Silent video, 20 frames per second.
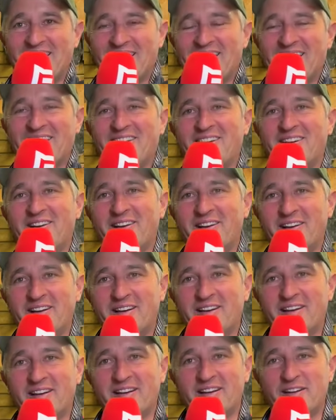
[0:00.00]

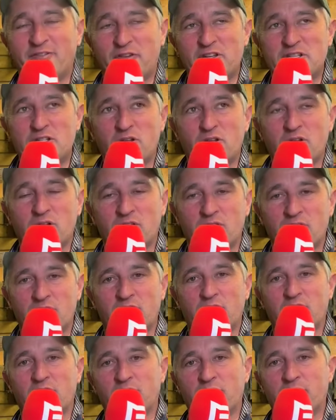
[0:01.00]
Euh, fils
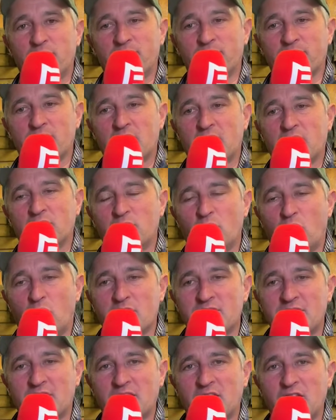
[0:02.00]
de, de
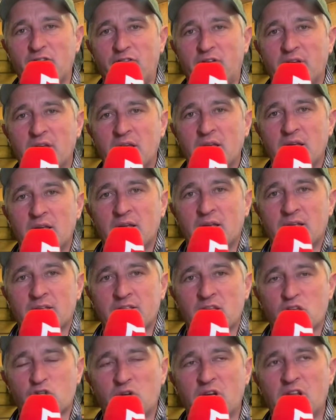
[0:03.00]
Roxane Griff.
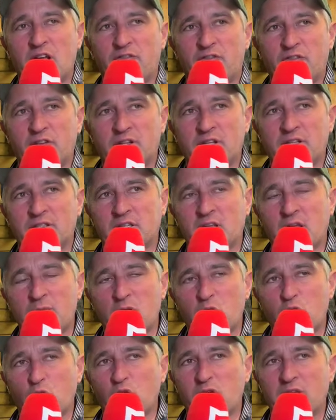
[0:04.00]
C'est un cheval a très bien
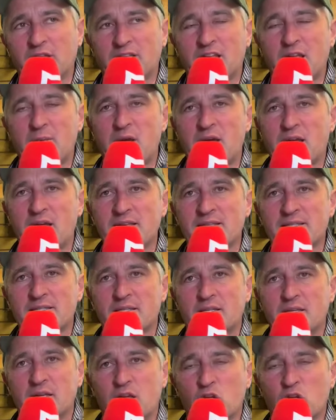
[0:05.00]
couru, quatrième à Reims.